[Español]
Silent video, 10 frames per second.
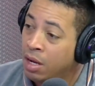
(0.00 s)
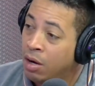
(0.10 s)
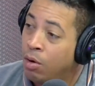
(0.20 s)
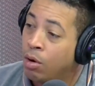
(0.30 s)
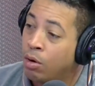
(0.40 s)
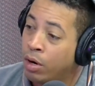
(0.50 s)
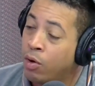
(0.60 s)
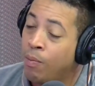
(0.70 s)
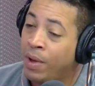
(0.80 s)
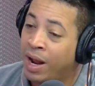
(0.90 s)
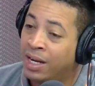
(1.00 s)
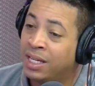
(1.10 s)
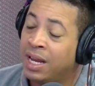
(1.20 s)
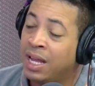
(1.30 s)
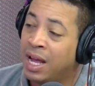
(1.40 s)
Logró
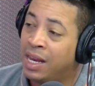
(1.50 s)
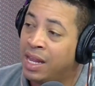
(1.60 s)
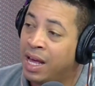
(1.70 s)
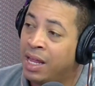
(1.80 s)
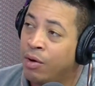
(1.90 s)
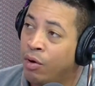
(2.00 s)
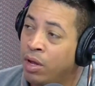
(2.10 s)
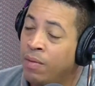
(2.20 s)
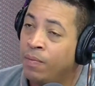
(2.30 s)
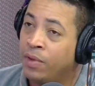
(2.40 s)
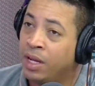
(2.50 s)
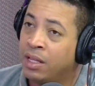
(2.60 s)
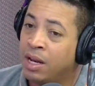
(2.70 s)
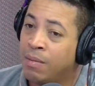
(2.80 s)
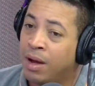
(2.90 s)
recuperarse y al día de hoy ya
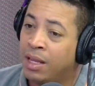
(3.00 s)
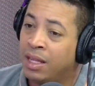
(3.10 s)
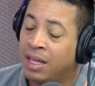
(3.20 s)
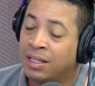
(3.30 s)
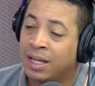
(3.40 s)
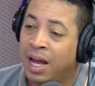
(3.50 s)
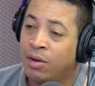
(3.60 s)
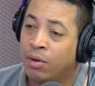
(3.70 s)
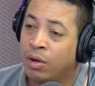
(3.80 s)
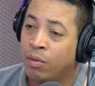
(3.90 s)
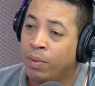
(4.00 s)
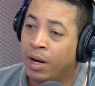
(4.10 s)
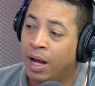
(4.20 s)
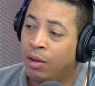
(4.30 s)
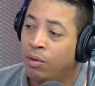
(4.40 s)
tiene más de 10 años
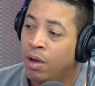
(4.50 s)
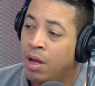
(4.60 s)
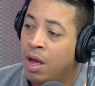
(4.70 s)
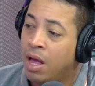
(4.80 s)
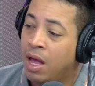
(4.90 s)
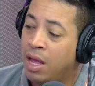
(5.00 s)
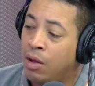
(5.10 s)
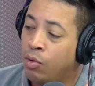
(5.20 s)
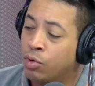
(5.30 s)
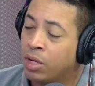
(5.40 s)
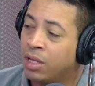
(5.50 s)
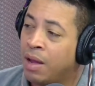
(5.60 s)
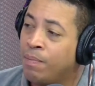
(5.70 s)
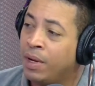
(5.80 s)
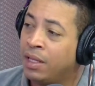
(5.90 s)
recuperado e incluso está
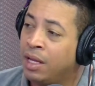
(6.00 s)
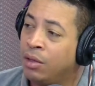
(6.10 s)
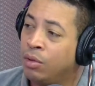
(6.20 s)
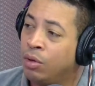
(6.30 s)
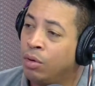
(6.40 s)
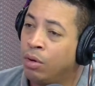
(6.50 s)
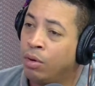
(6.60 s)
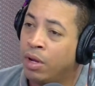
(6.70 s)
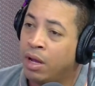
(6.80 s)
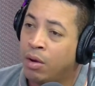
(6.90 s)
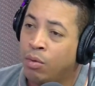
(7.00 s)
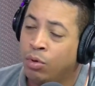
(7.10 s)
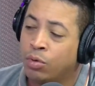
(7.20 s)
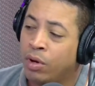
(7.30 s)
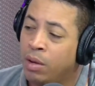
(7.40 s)
impartiendo eh,
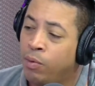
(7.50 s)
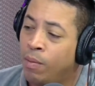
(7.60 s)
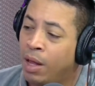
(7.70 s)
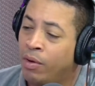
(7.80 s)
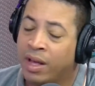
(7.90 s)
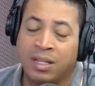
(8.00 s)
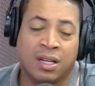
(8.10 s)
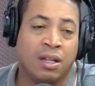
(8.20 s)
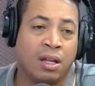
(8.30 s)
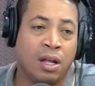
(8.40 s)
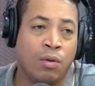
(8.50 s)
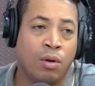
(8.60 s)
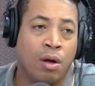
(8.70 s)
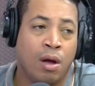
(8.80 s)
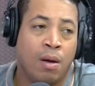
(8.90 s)
cursos y diplomados en ese sentido
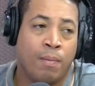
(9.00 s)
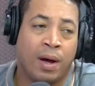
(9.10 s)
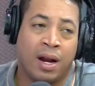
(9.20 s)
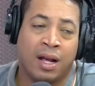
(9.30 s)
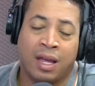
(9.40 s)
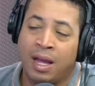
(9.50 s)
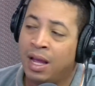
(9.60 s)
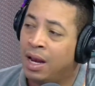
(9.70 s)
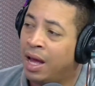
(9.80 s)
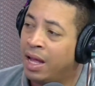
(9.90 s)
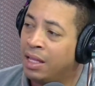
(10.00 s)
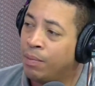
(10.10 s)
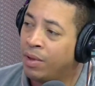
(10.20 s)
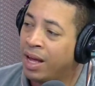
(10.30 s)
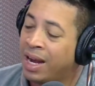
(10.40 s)
para que la gente
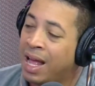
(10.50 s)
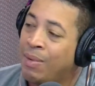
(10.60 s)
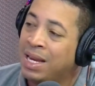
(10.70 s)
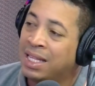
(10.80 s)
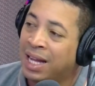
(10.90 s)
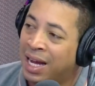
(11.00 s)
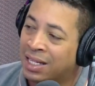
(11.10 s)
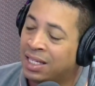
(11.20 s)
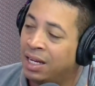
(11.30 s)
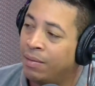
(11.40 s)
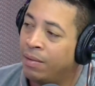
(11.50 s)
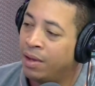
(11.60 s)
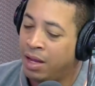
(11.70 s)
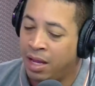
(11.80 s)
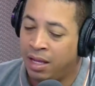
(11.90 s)
pueda rehabilitarse
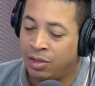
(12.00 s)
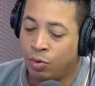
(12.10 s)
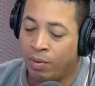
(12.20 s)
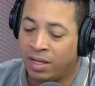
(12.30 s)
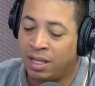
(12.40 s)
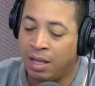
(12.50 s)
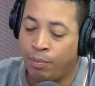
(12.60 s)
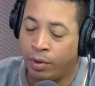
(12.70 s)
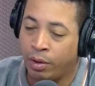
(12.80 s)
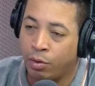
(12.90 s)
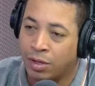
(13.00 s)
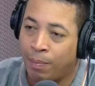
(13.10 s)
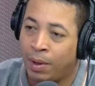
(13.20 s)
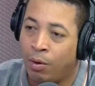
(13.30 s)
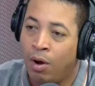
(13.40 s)
eh, sobre ese tipo de cosas.
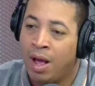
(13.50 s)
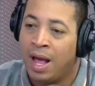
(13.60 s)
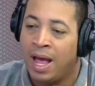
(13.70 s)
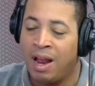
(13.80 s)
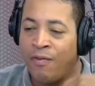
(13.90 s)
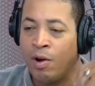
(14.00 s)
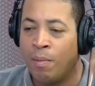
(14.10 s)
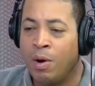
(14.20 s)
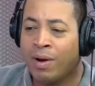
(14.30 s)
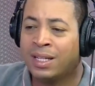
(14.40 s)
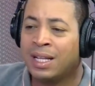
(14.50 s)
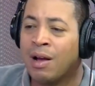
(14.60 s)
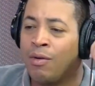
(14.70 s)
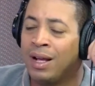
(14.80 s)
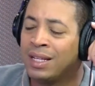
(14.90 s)
Pero el fenómeno que se
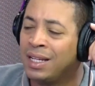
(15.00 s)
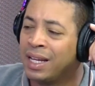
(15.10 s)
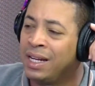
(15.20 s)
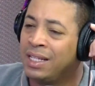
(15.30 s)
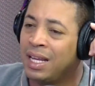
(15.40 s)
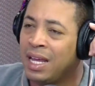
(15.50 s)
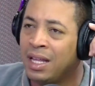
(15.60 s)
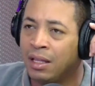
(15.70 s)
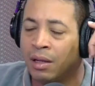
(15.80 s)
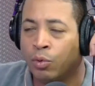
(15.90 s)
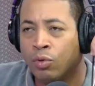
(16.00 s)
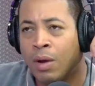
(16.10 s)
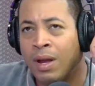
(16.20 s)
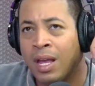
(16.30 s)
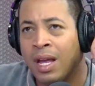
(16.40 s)
da con la salsa es el siguiente. Tú
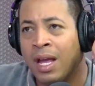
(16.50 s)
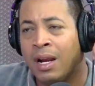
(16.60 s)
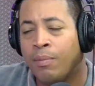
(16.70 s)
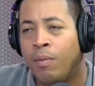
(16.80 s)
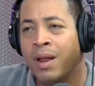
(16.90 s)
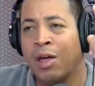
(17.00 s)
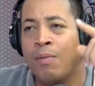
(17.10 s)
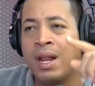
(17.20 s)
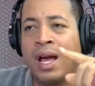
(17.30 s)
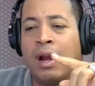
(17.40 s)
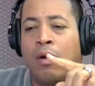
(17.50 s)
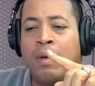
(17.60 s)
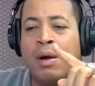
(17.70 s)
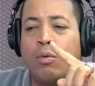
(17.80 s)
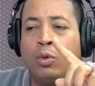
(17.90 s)
sabes que en República Dominicana no
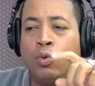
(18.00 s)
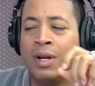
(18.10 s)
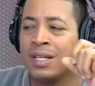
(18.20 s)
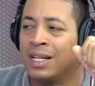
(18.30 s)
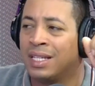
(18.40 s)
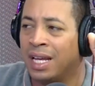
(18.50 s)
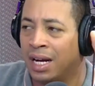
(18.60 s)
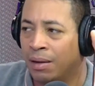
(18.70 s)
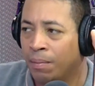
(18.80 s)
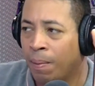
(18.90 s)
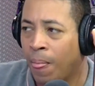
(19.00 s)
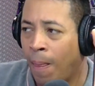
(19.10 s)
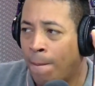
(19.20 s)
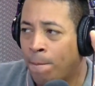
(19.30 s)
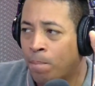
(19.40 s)
había cultura salsera
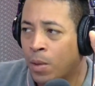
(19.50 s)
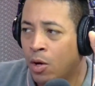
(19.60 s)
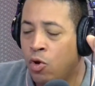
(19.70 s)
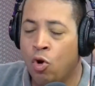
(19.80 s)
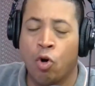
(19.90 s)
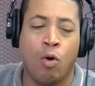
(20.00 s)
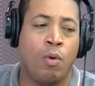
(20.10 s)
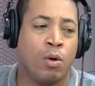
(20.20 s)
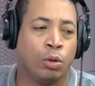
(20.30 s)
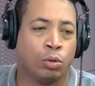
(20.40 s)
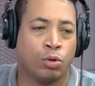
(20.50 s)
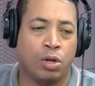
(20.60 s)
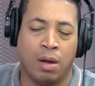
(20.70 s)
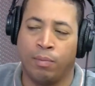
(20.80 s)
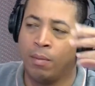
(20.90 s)
no como en otros
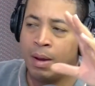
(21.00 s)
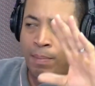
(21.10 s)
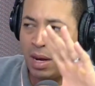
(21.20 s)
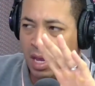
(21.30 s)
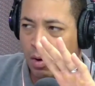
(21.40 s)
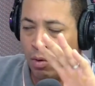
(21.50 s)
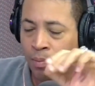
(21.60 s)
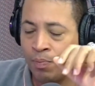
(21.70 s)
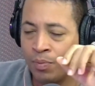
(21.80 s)
tiempos, me explico.